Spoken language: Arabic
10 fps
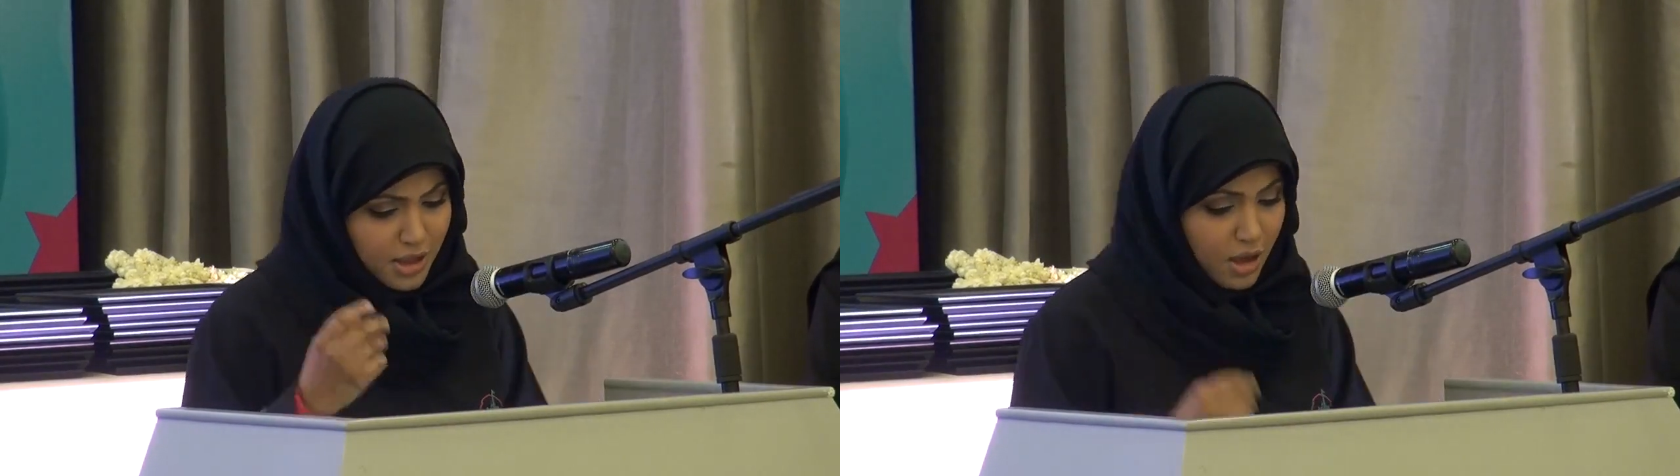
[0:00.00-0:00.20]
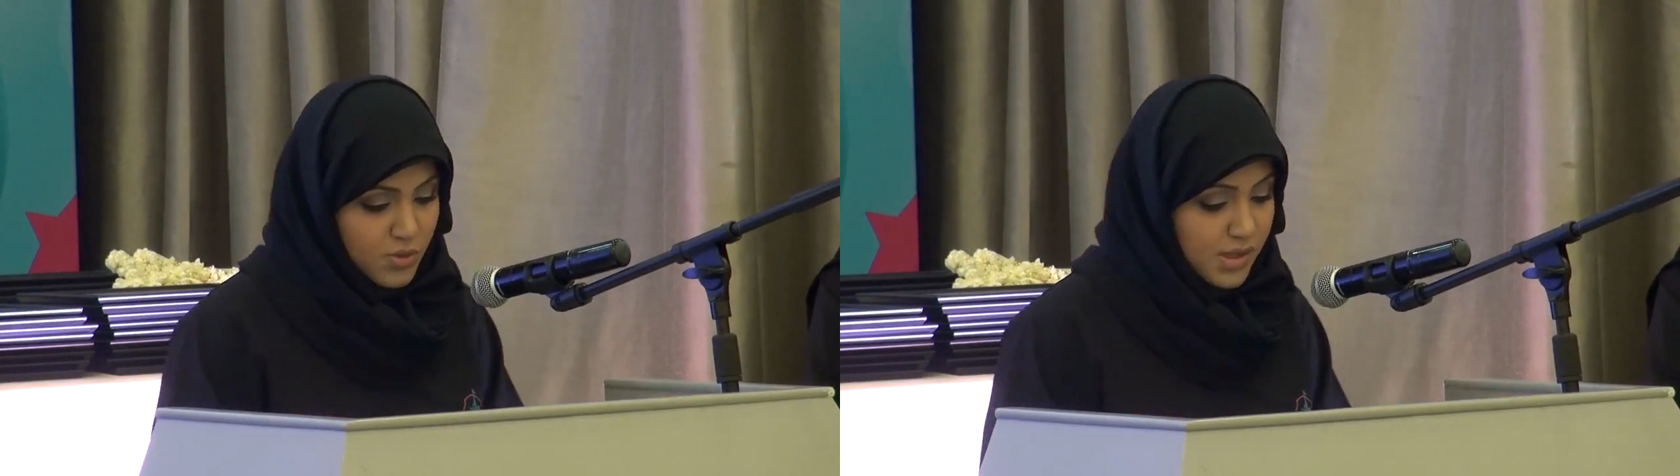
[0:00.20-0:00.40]

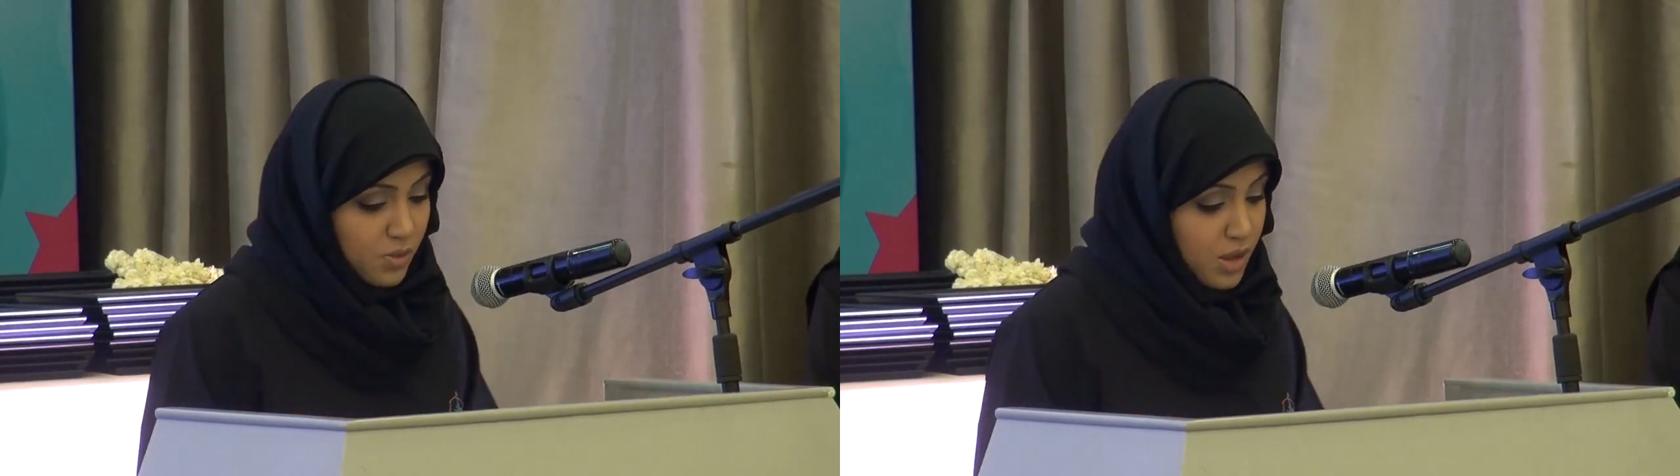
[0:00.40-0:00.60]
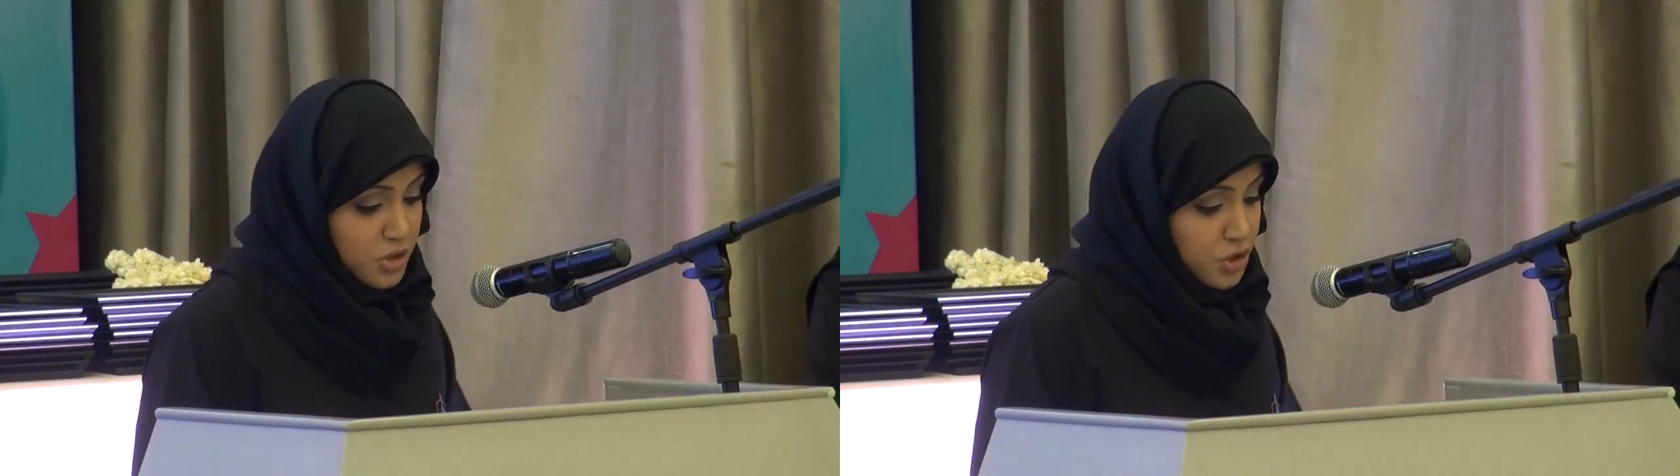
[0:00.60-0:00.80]
أو
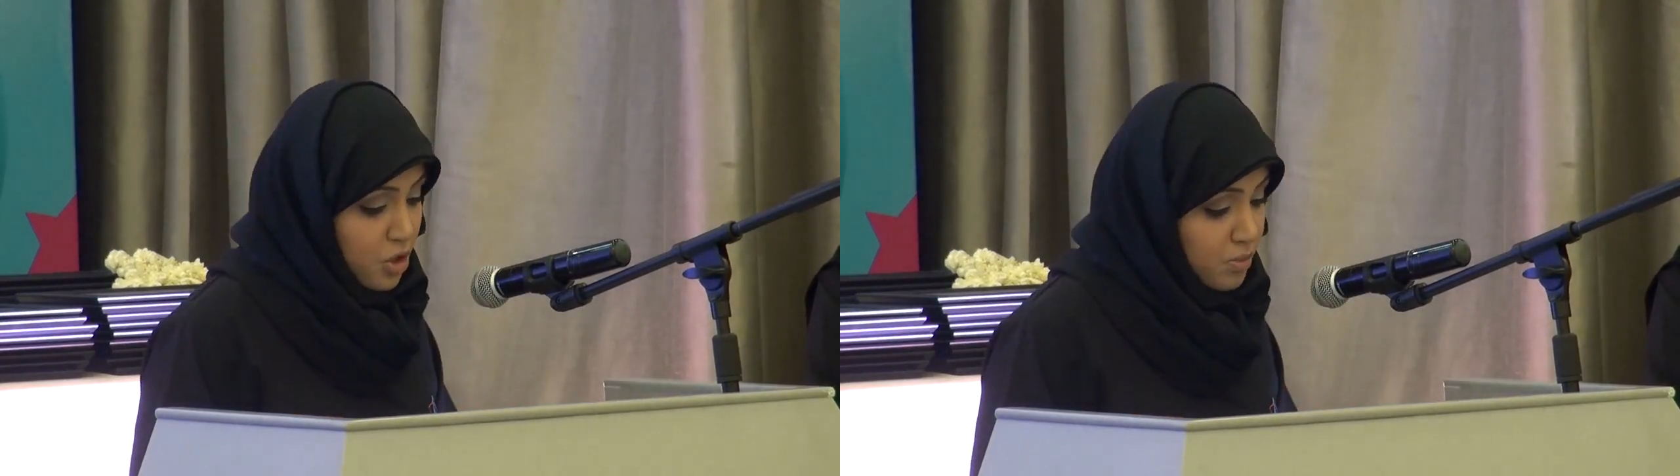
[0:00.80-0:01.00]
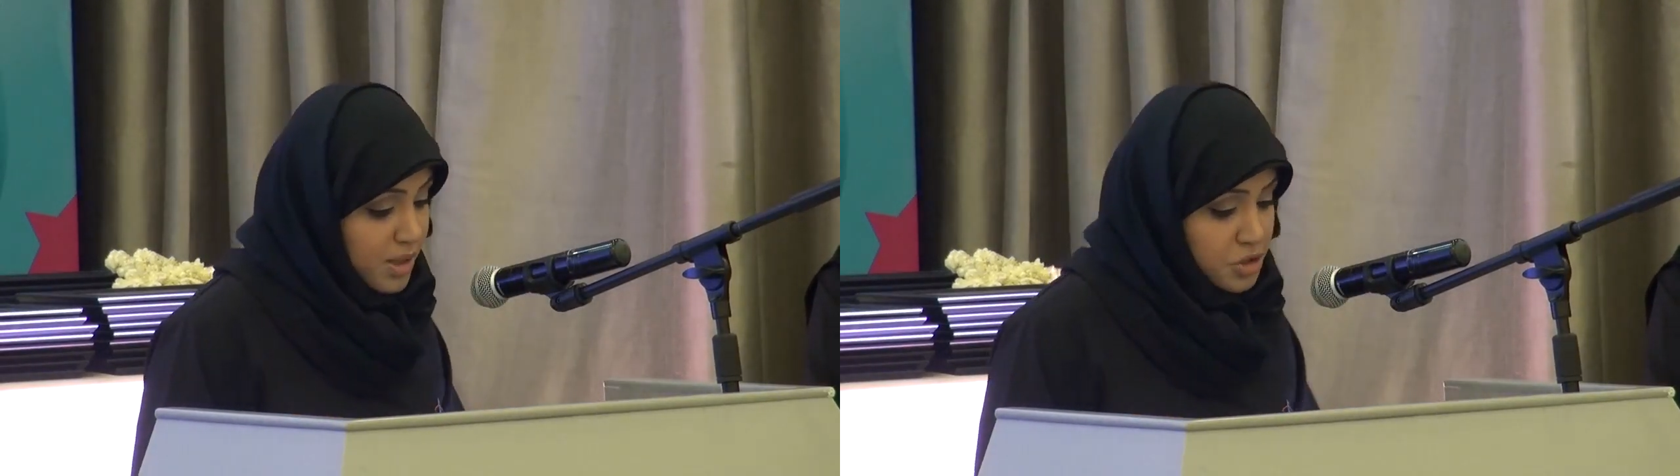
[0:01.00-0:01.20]
زواج
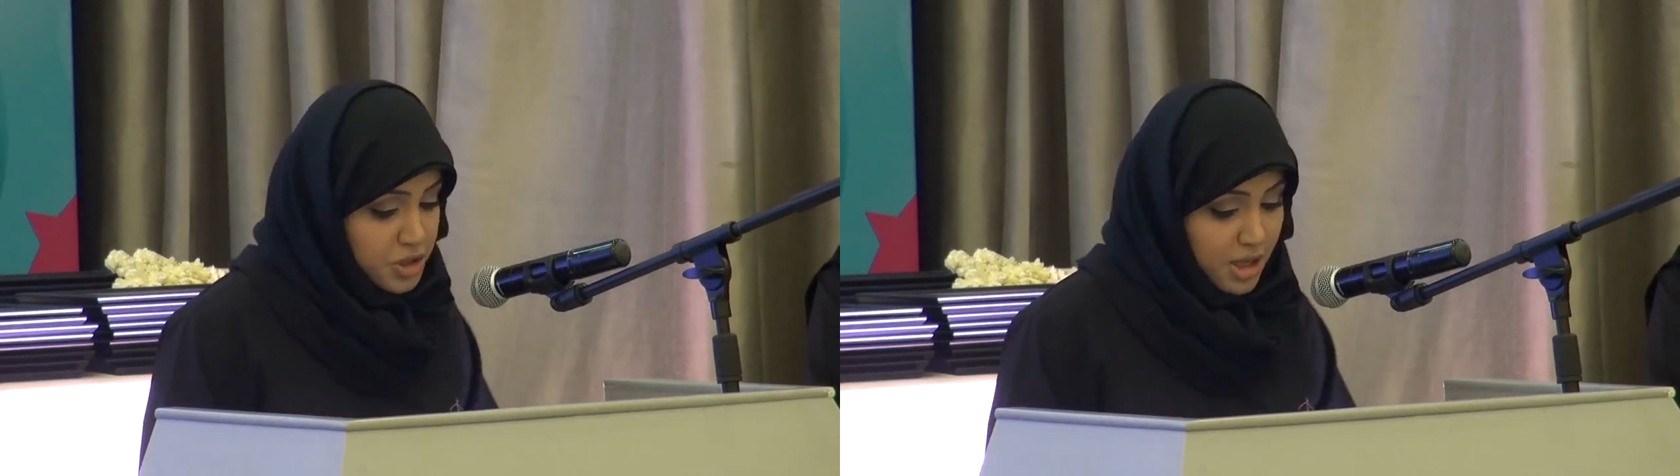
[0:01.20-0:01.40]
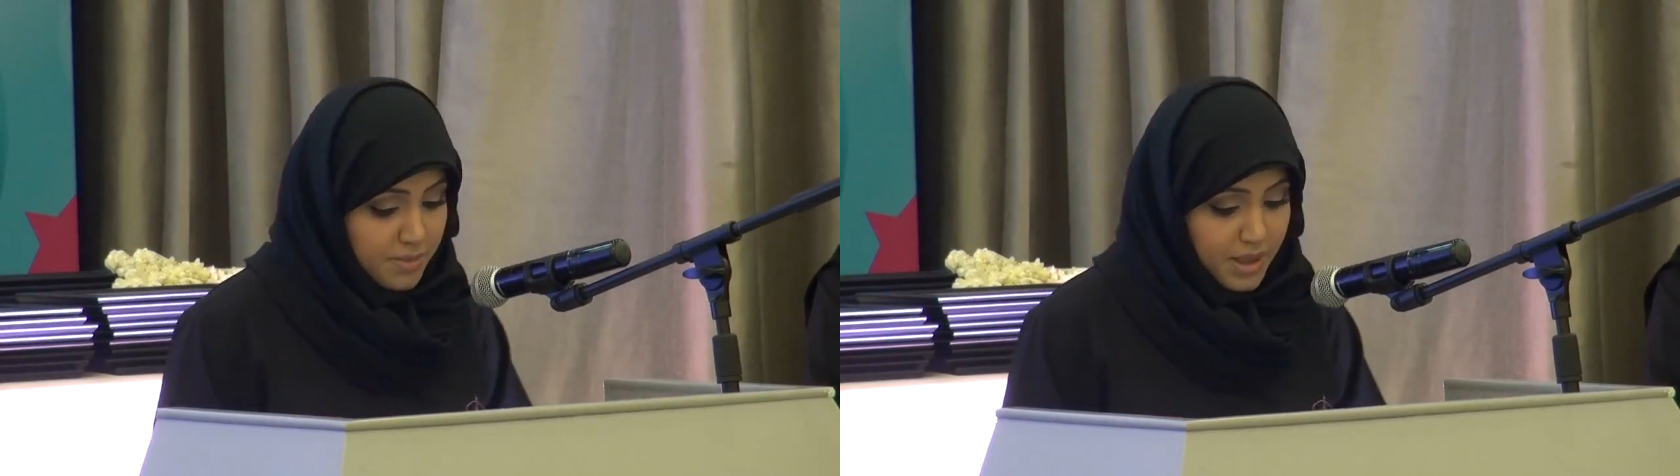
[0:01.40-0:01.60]
أو ما
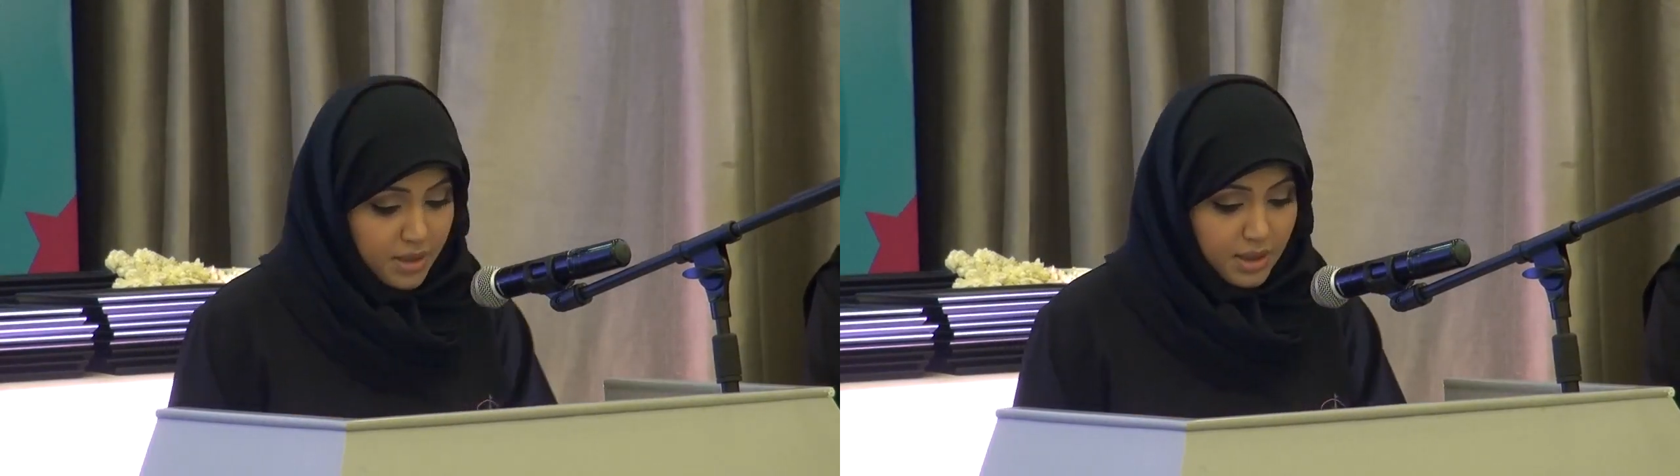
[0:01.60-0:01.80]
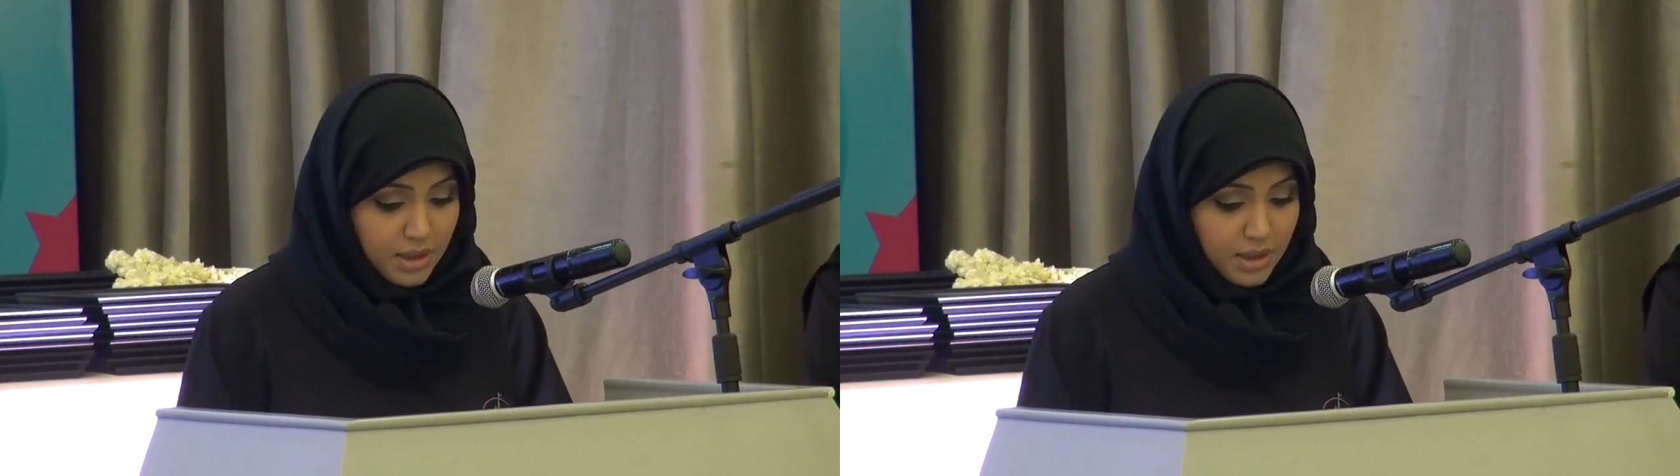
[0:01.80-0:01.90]
شابه